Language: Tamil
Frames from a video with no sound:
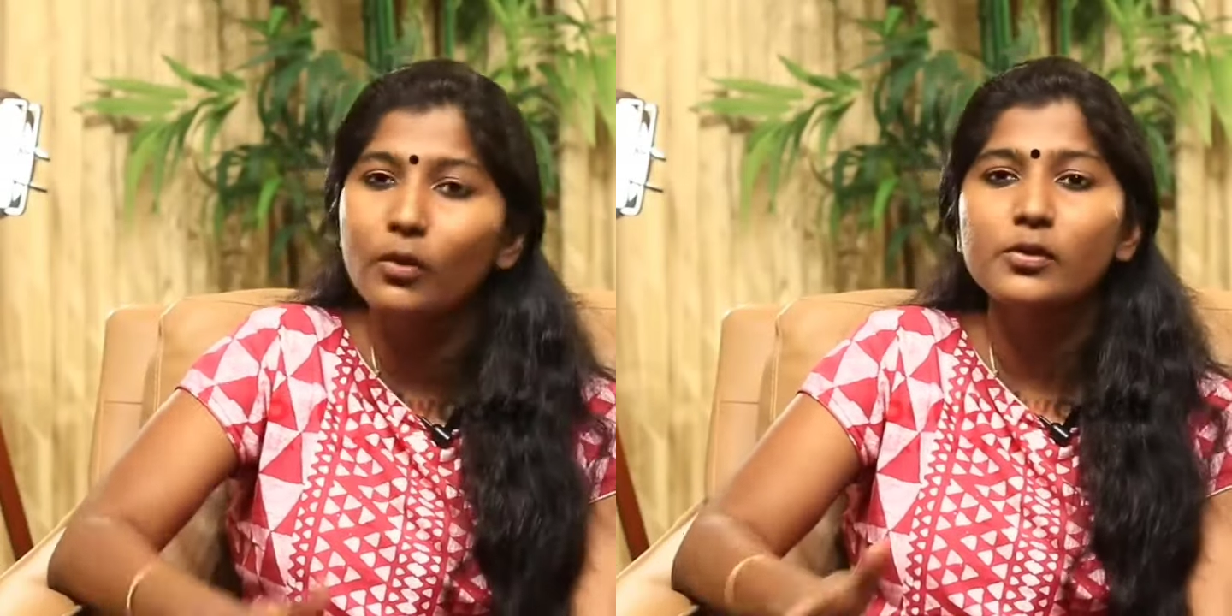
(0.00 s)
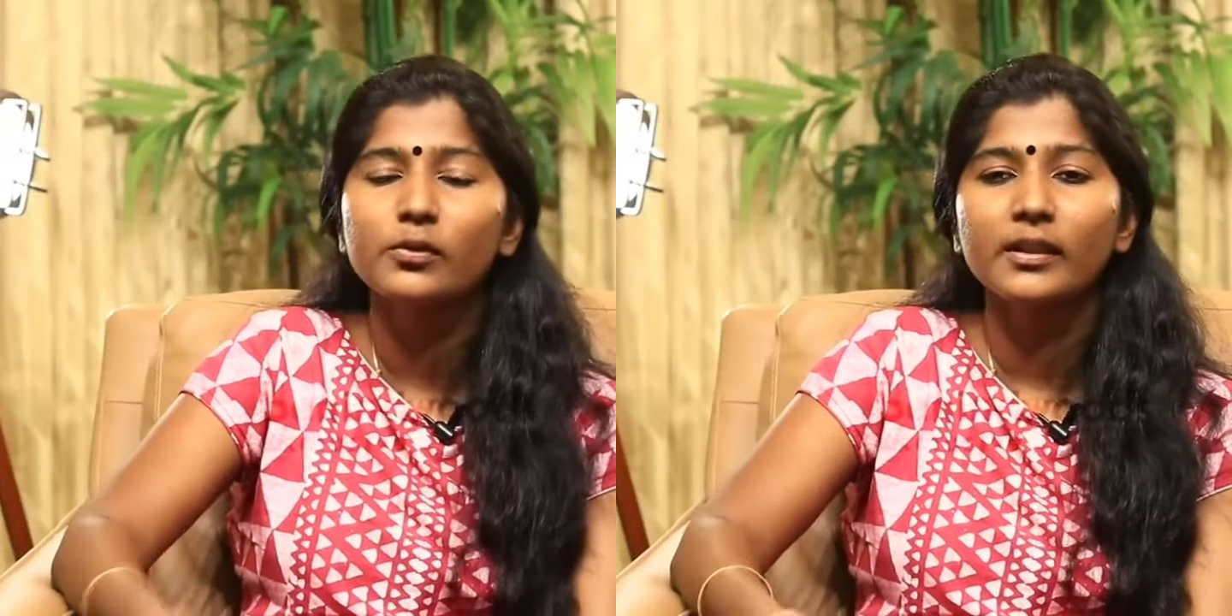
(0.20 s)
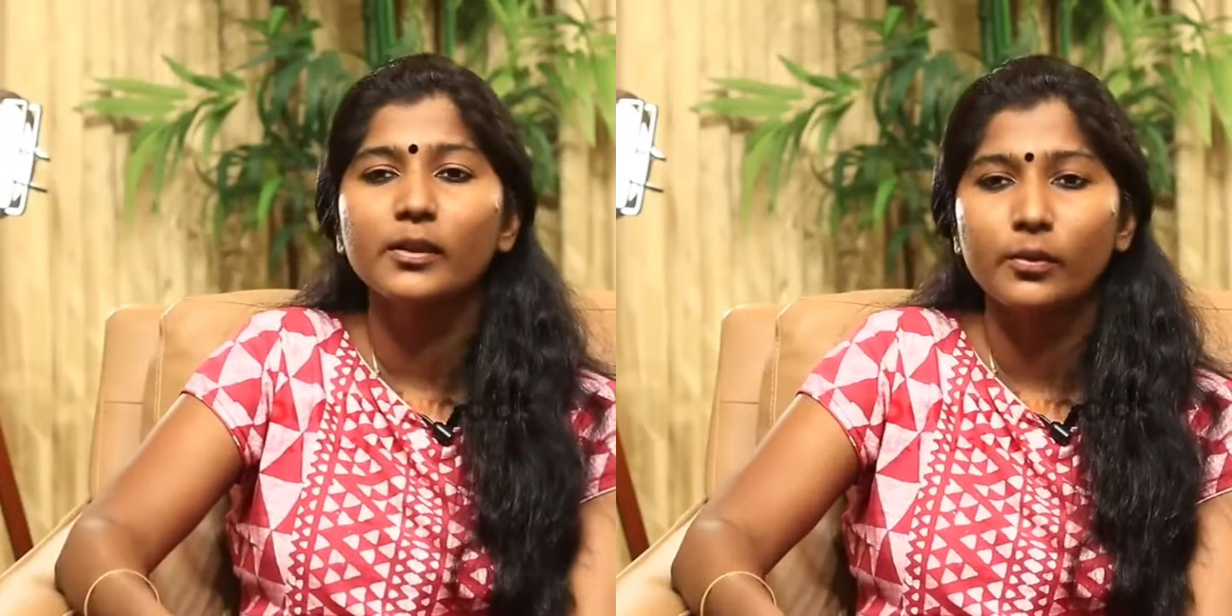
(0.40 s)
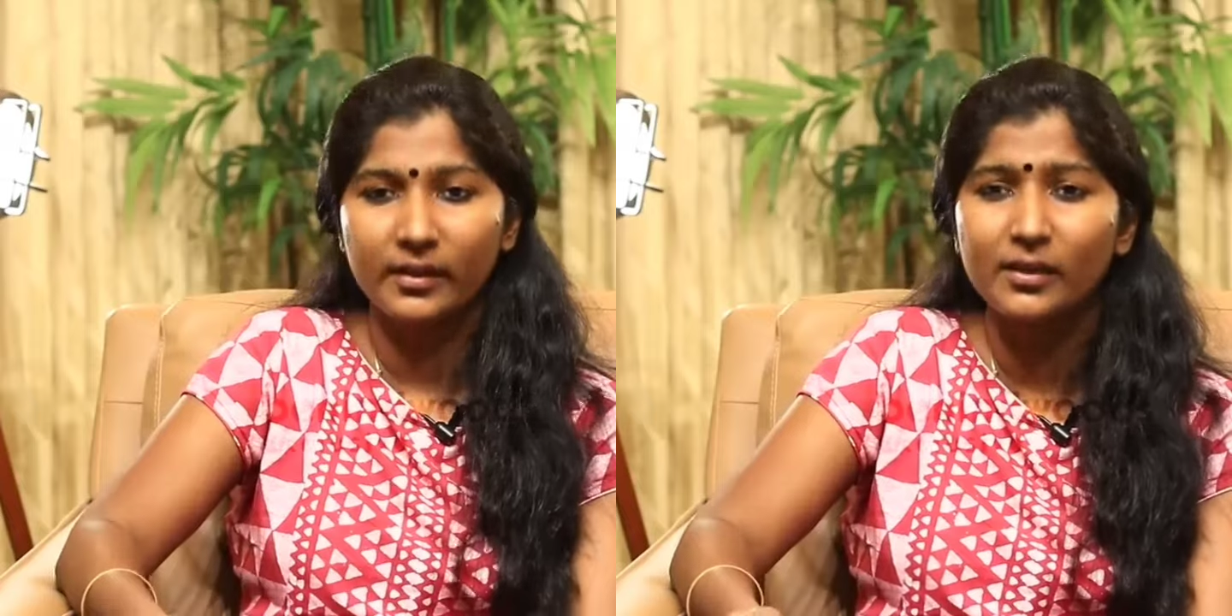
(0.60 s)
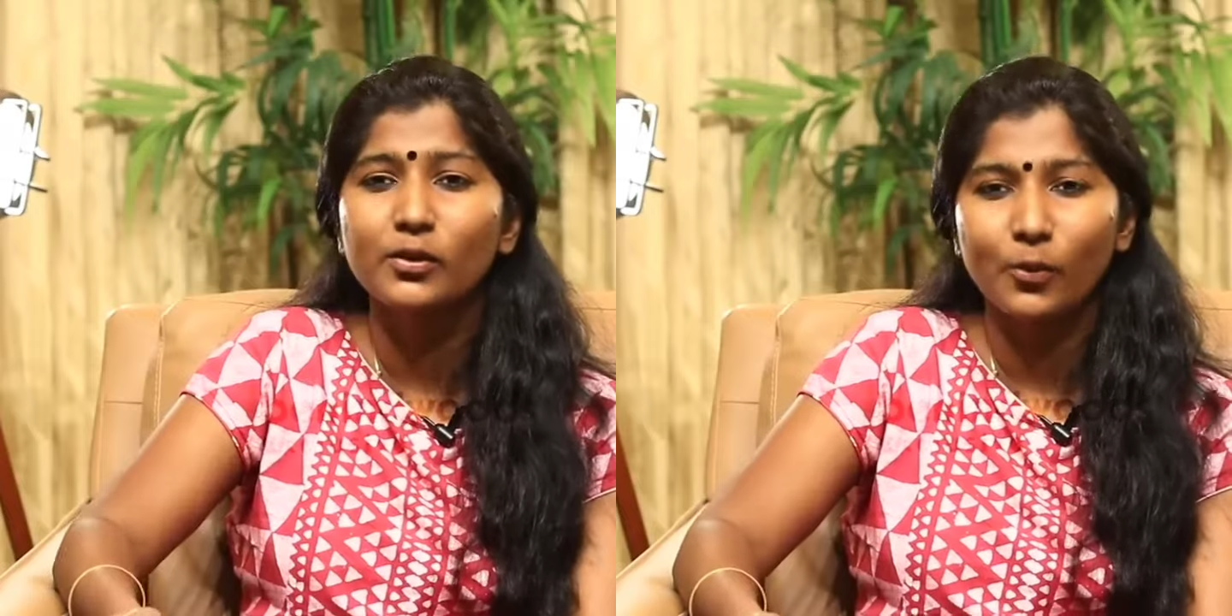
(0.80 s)
அவுட் சுடு தண்ணி
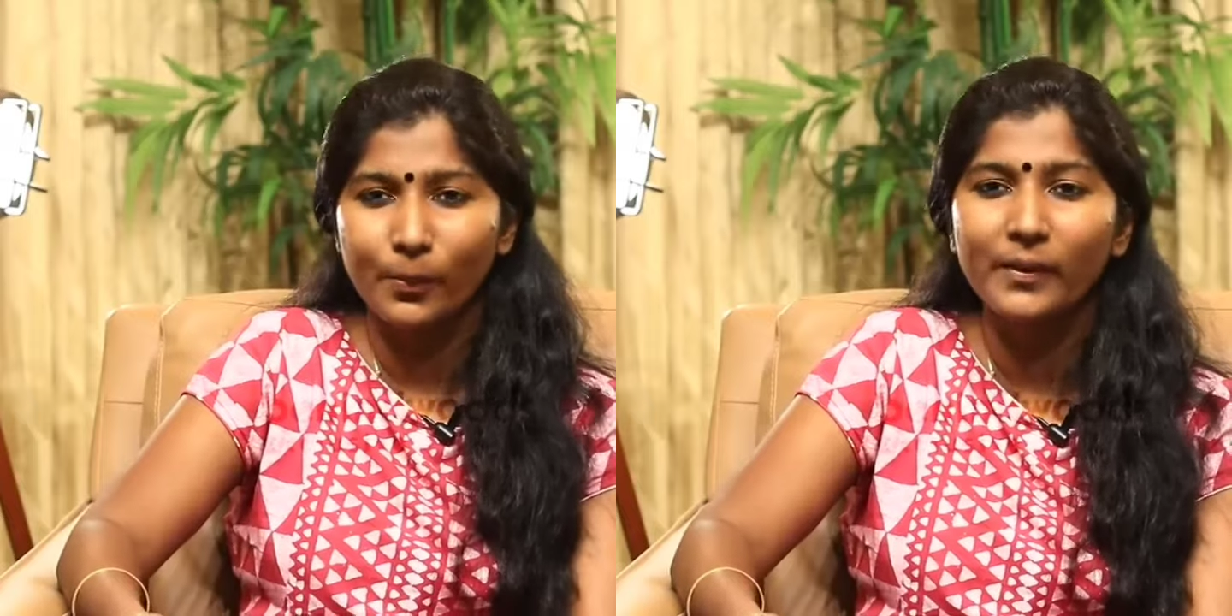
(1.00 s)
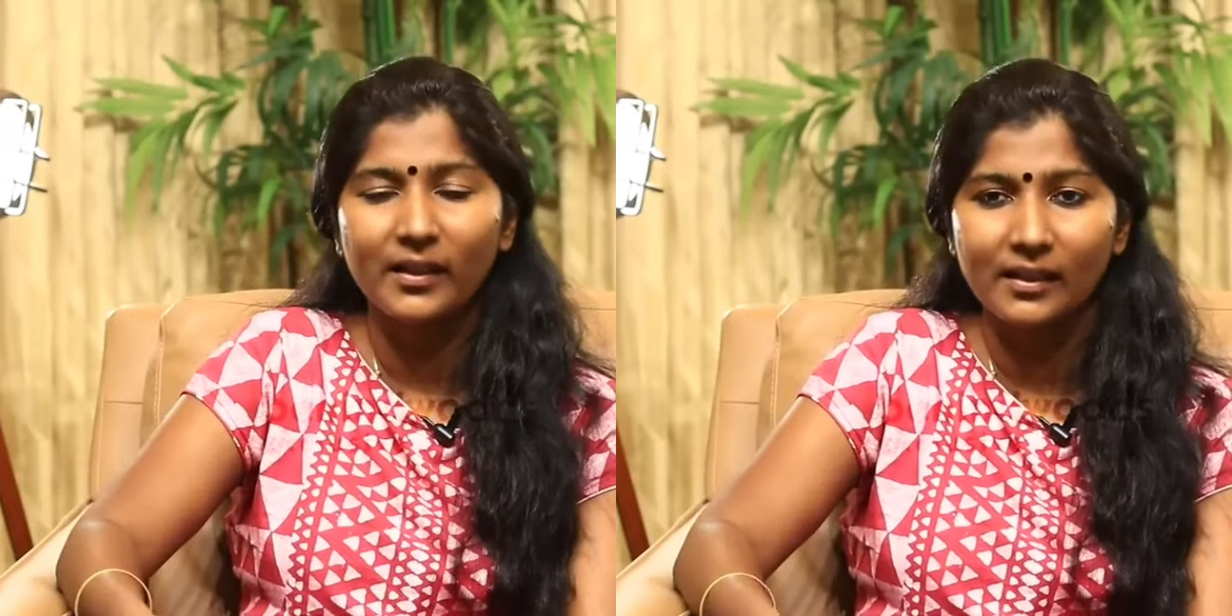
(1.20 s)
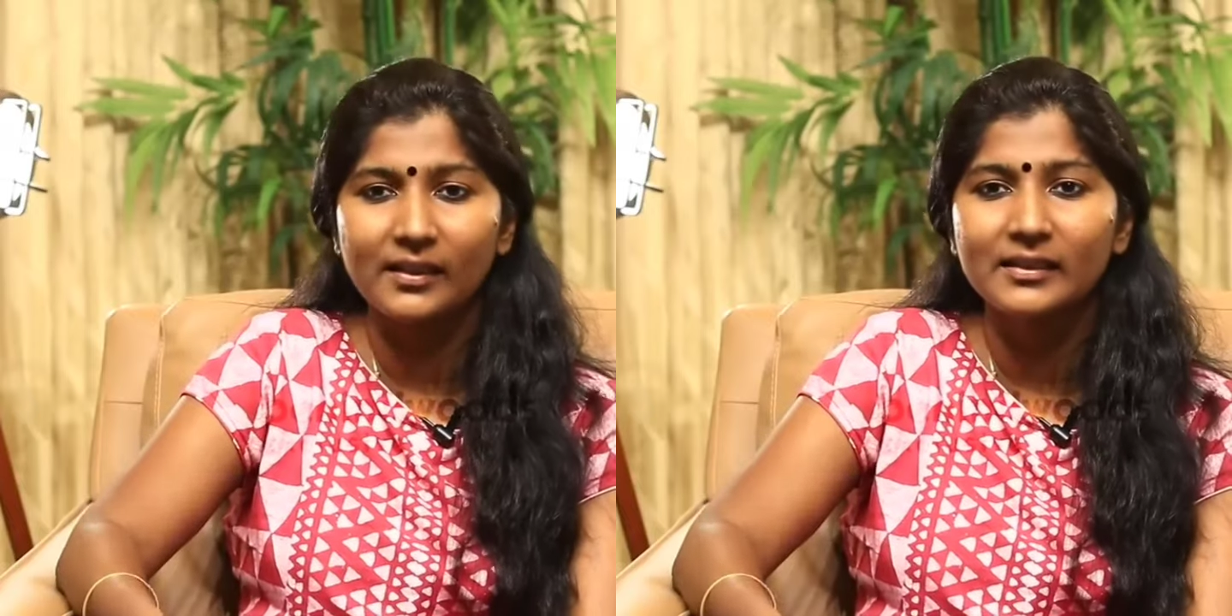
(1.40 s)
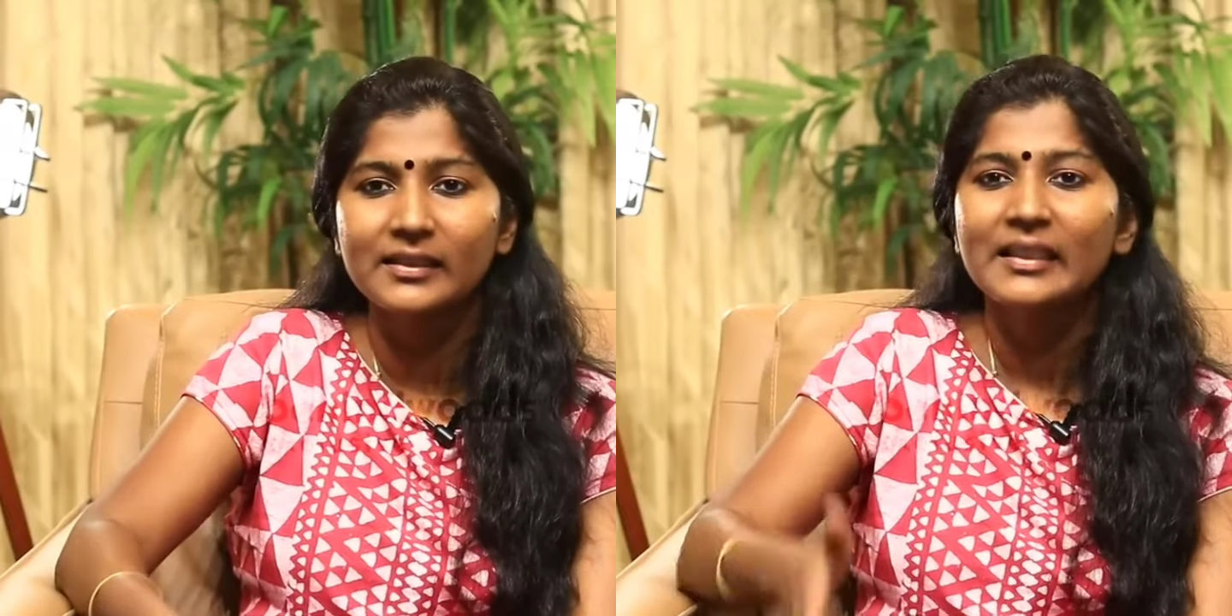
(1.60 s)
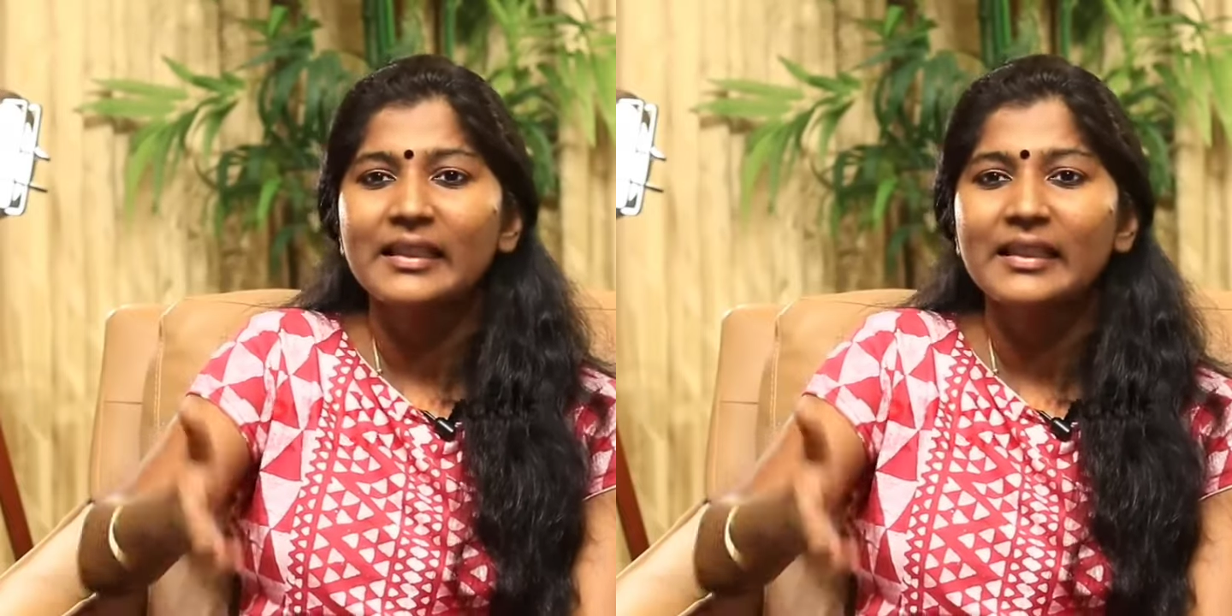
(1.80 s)
குடிக்கிறது ரொம்ப நல்லது